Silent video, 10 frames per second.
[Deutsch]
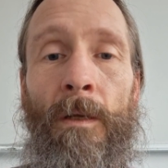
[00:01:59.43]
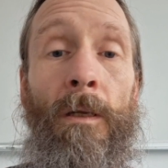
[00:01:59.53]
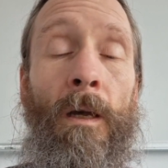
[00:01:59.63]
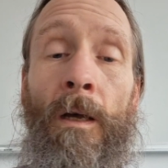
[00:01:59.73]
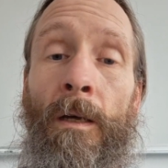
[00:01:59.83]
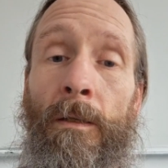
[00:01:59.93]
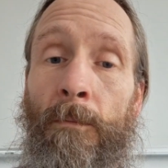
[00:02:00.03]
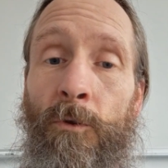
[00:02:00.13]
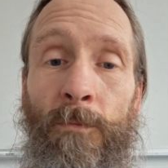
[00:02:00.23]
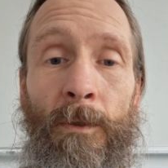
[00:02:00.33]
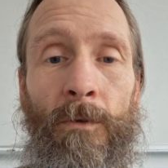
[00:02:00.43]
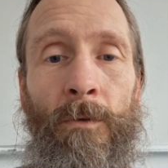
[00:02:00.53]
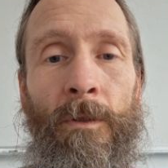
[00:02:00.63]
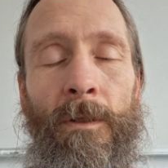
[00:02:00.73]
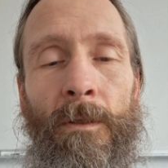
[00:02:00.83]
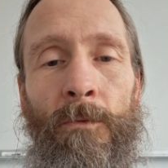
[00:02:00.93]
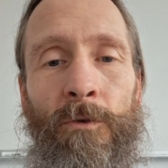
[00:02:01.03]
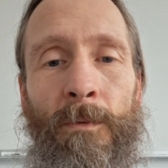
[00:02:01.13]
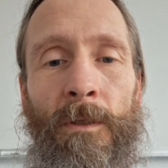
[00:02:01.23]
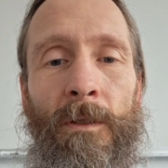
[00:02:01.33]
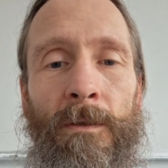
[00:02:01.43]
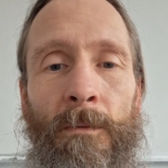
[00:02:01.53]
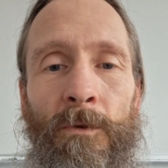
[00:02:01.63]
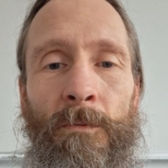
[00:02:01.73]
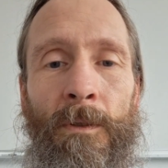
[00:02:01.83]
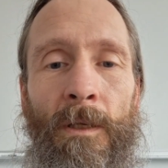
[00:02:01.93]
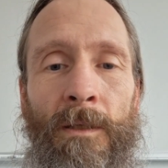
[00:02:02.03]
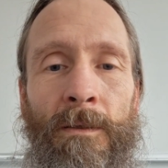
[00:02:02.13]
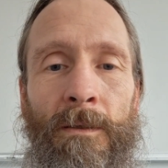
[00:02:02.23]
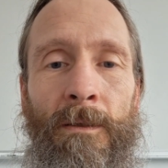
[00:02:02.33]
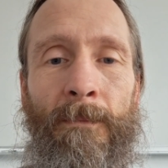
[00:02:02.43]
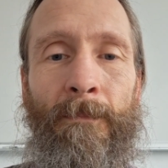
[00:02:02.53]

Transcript: Ja, da muss man durch, da muss man dies, da muss man das.